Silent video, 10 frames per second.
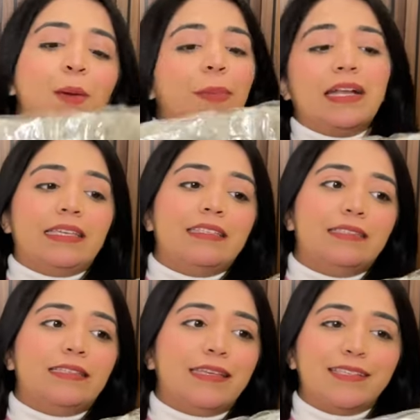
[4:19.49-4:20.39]
बाकी इस
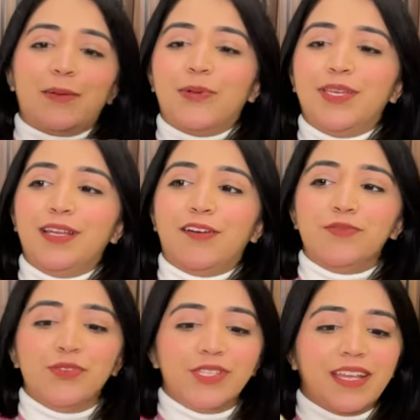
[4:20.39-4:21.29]
तरीके से आपको ये
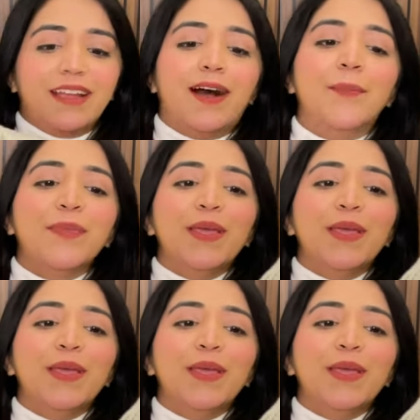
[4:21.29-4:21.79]
ग्लव्स मिल जाएगा